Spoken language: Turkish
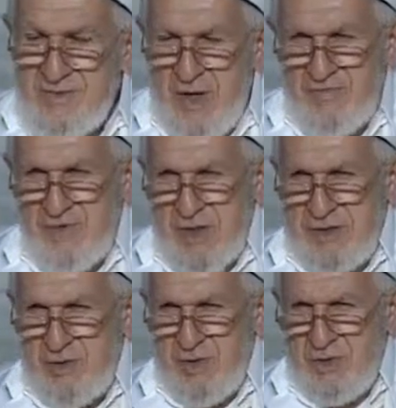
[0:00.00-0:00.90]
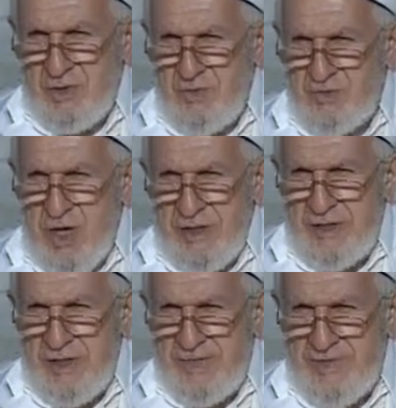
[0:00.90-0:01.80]
ben Fatih olacağım,
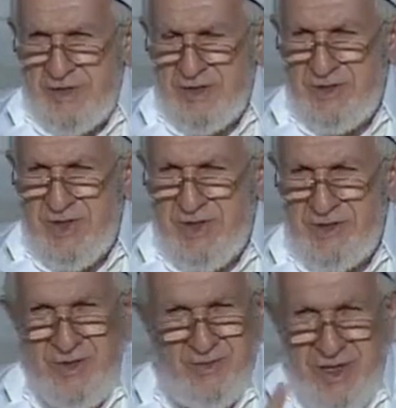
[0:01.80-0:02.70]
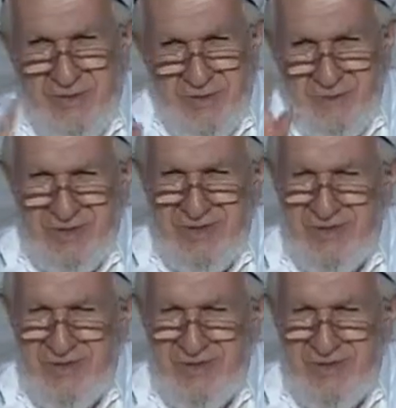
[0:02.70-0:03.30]
tarihlere Fatih diye geçeyim demiş.